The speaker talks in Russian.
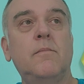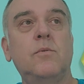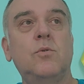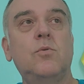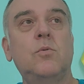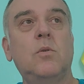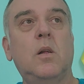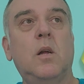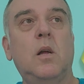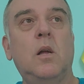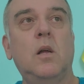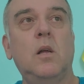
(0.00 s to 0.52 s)

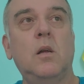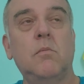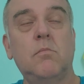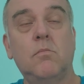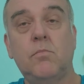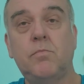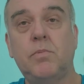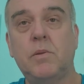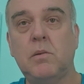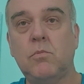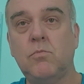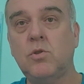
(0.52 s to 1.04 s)
сюда,
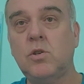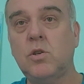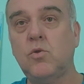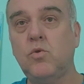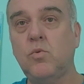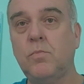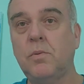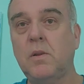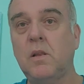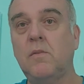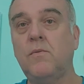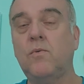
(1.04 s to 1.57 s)
ну, потому что
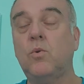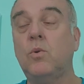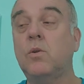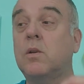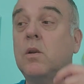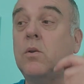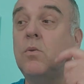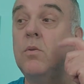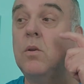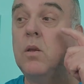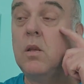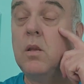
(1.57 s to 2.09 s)
тупо на
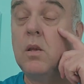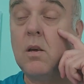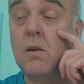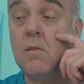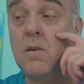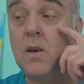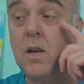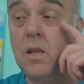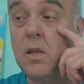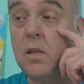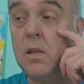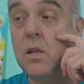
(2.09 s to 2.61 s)
фронте людей не
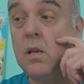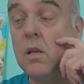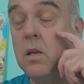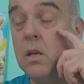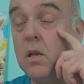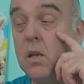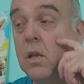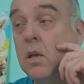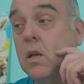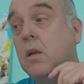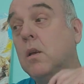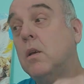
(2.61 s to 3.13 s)
хватит.
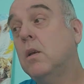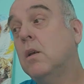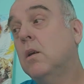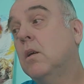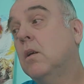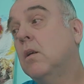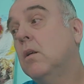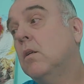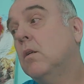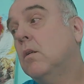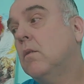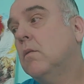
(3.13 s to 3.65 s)

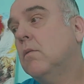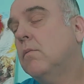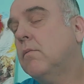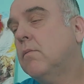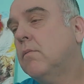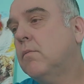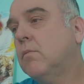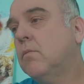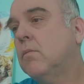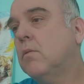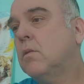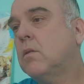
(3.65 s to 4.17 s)

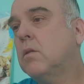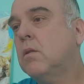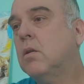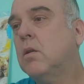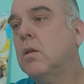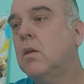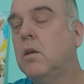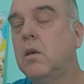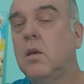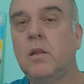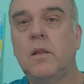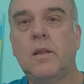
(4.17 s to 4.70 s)
Вот.
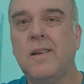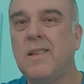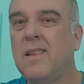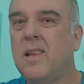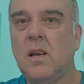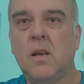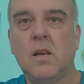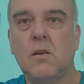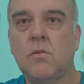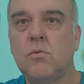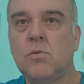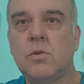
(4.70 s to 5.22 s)
И
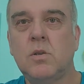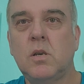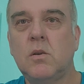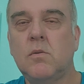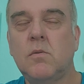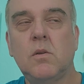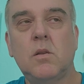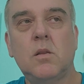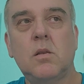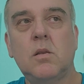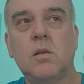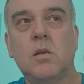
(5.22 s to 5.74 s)
тогда уже
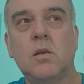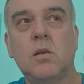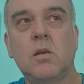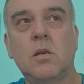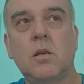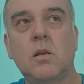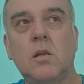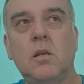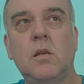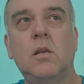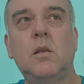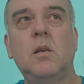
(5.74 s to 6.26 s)
вот
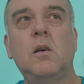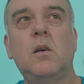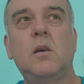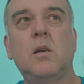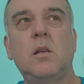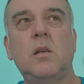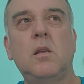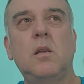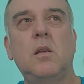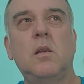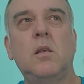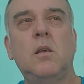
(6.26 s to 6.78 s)
ни,
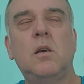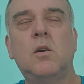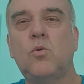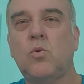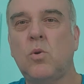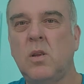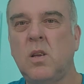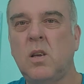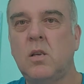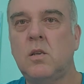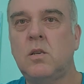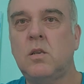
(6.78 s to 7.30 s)

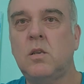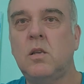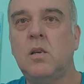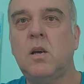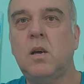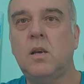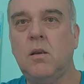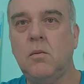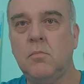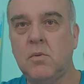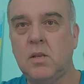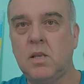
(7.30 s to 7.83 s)
никто ни,
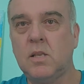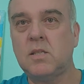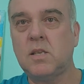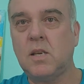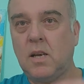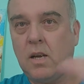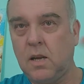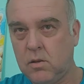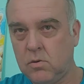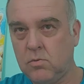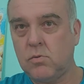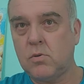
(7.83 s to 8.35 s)
никаким
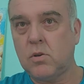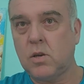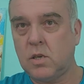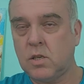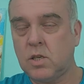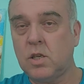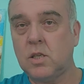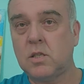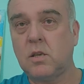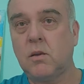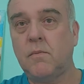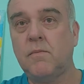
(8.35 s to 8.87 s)
ТЦК, ну,
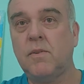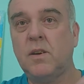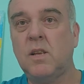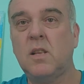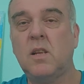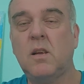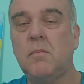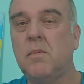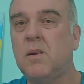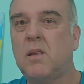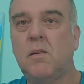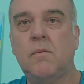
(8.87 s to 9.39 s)
российским
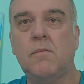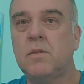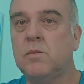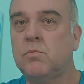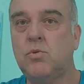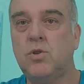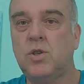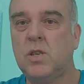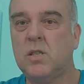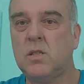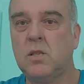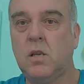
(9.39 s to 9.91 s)
военкоматом
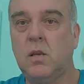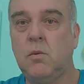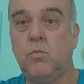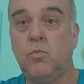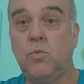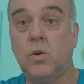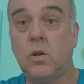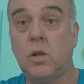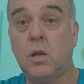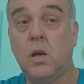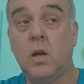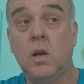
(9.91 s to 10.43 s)
возмущаться не
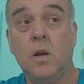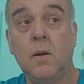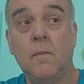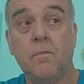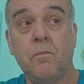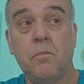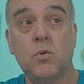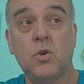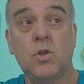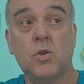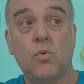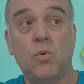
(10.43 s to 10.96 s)
будет.
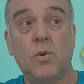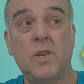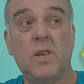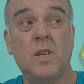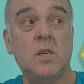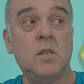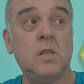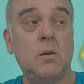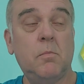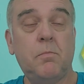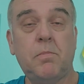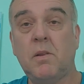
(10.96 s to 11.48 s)
Потому что
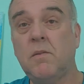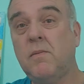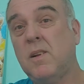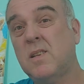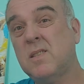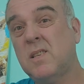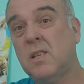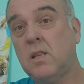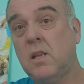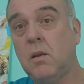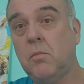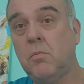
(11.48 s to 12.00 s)
улетишь на подвал
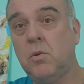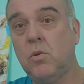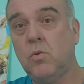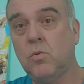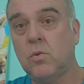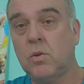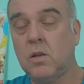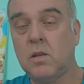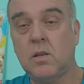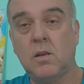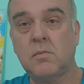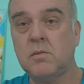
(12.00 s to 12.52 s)
за три
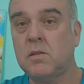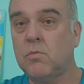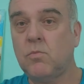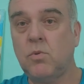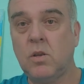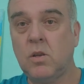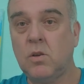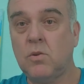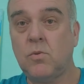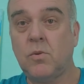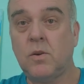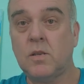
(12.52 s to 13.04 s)
минуты, там с
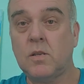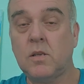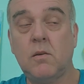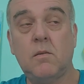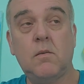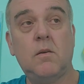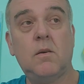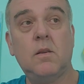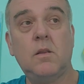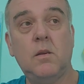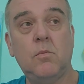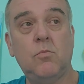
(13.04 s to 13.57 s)
тобой никто
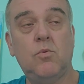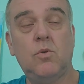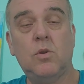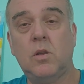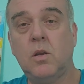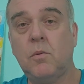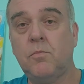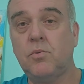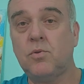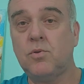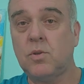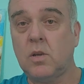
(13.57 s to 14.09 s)
разговаривать не будет.
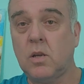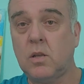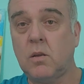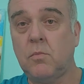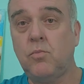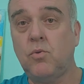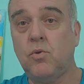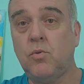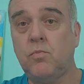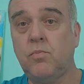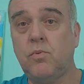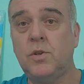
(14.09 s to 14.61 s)
Тебя просто
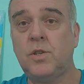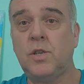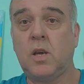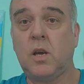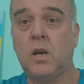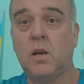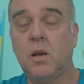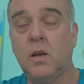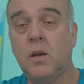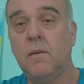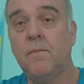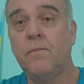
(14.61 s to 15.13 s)
отобьют
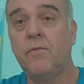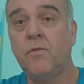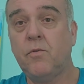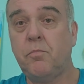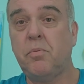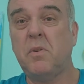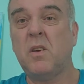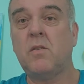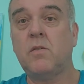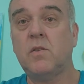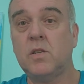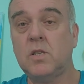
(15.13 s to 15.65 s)
почки в
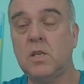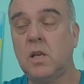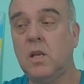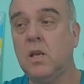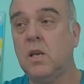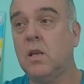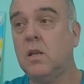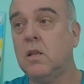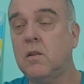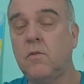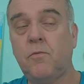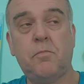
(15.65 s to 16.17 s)
первый же
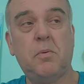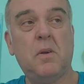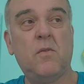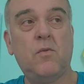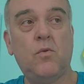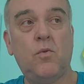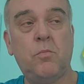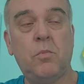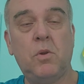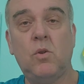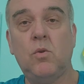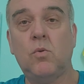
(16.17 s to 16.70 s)
день, в
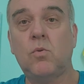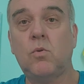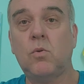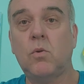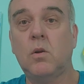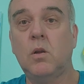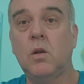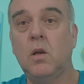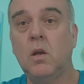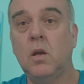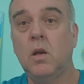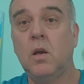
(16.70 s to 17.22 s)
первую минуту.
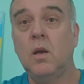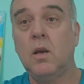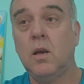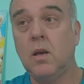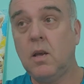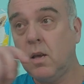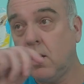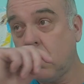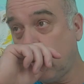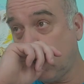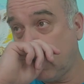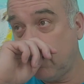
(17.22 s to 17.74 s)

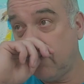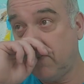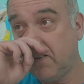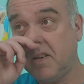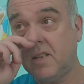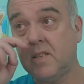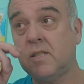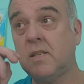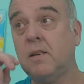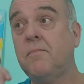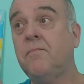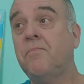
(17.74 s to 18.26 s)
И, как
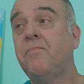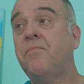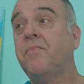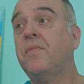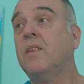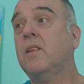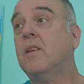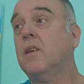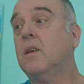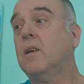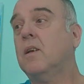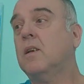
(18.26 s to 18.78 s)
говорится,
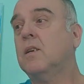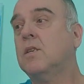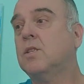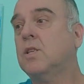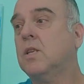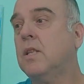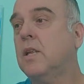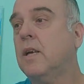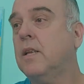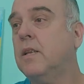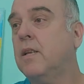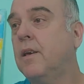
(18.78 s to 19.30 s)
э,
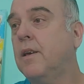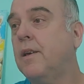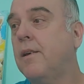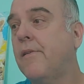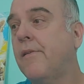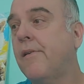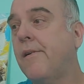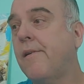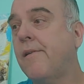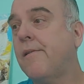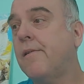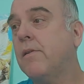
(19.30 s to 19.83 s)
желание
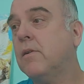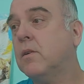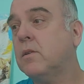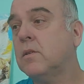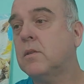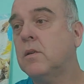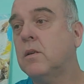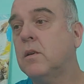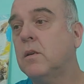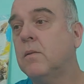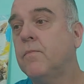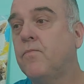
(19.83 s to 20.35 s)

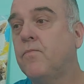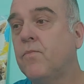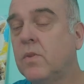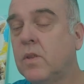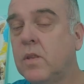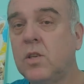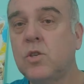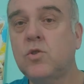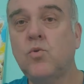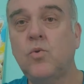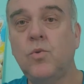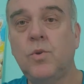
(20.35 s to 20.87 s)
э,
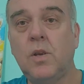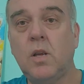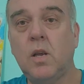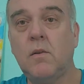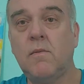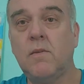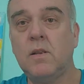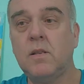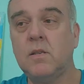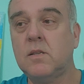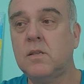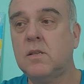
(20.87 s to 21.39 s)

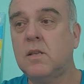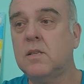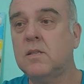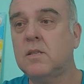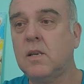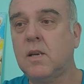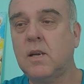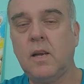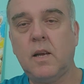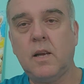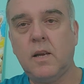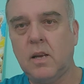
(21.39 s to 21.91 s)
дискутировать с
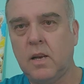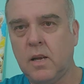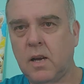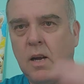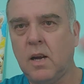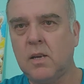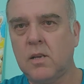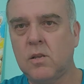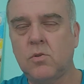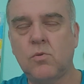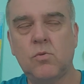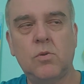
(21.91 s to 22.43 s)
ТЦК, или
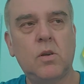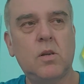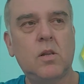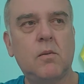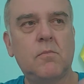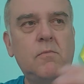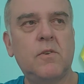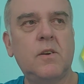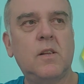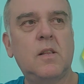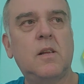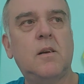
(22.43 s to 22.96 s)
как оно у них
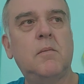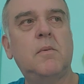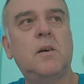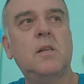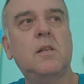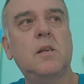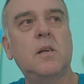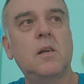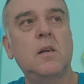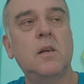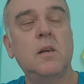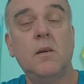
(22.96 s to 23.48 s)
там,
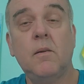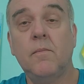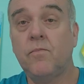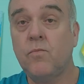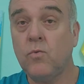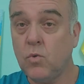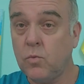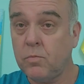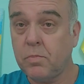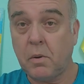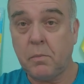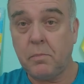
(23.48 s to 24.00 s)
военкоматы –
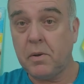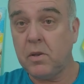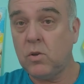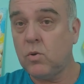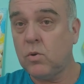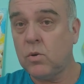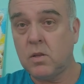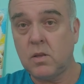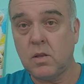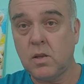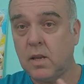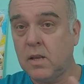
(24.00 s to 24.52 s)
ну,
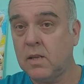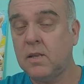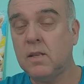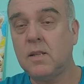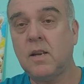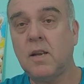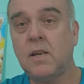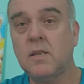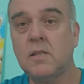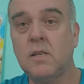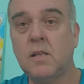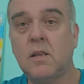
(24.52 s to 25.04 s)
пропадет один
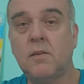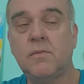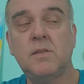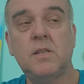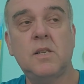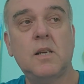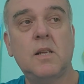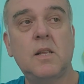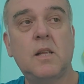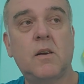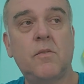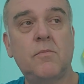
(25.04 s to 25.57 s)
раз и
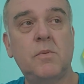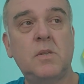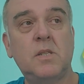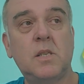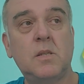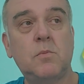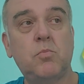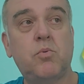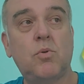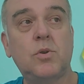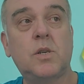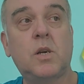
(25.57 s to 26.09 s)
навсегда вместе
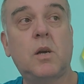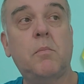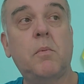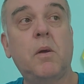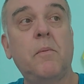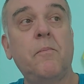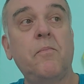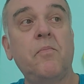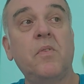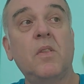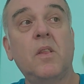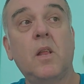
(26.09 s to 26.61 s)
с почками,
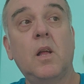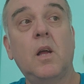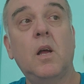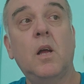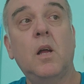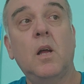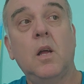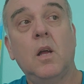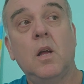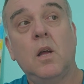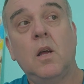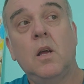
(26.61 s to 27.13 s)
да.
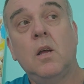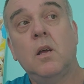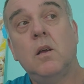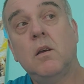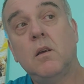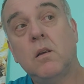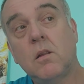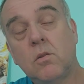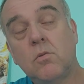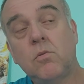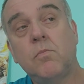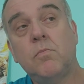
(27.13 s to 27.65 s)

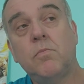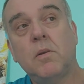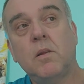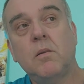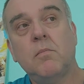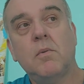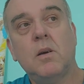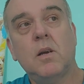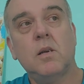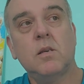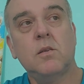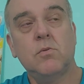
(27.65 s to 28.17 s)
И тут,
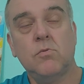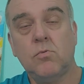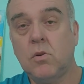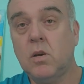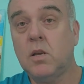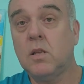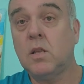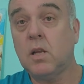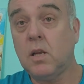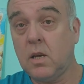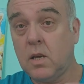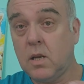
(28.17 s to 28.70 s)
понимаешь, ну,
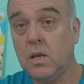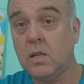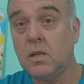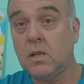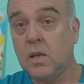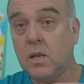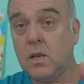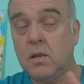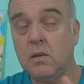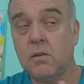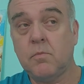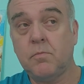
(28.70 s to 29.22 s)
это,
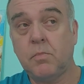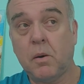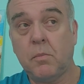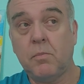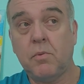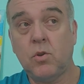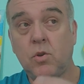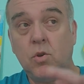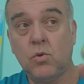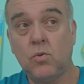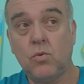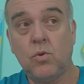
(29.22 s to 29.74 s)
это
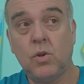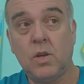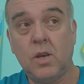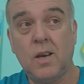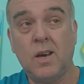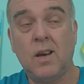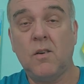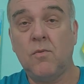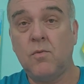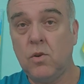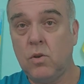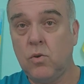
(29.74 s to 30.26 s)
пропадет у
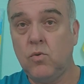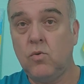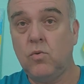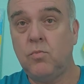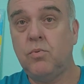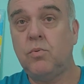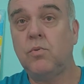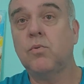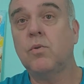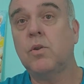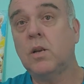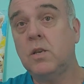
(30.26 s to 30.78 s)
тех, кого не
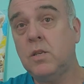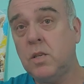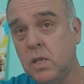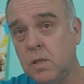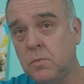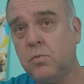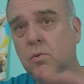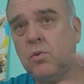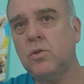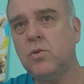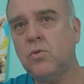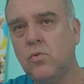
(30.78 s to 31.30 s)
убьют. А сейчас
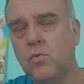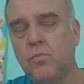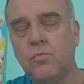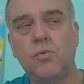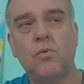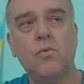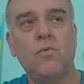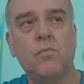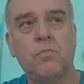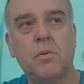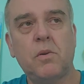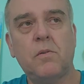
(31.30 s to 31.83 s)
просто
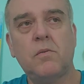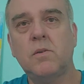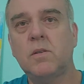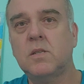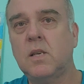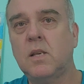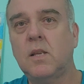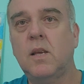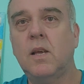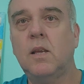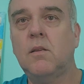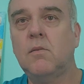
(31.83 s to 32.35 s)
убьют в первый
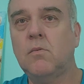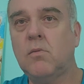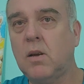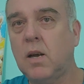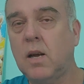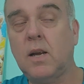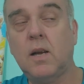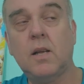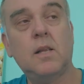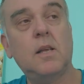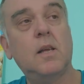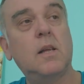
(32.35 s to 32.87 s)
же день. Ну,
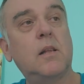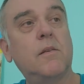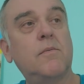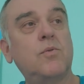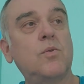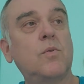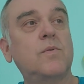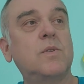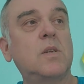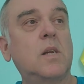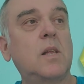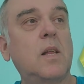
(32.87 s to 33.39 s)
как они это
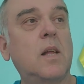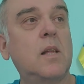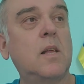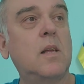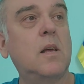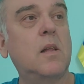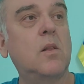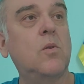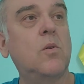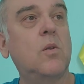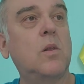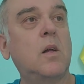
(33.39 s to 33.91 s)
все всегда
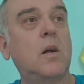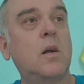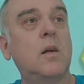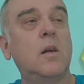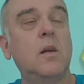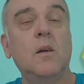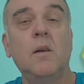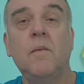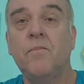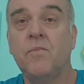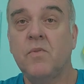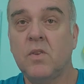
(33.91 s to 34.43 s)
делают, да.
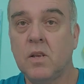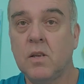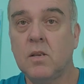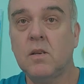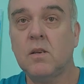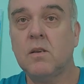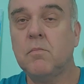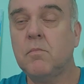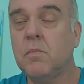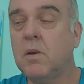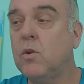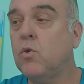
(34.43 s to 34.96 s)

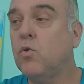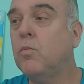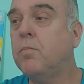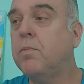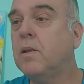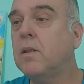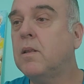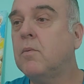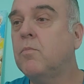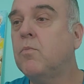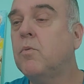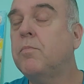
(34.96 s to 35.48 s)
Э,
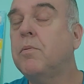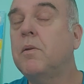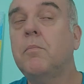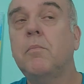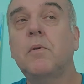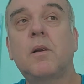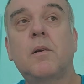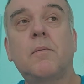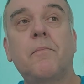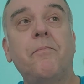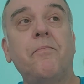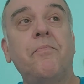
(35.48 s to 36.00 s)
Мариуполь тому
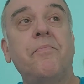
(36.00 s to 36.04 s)
пример.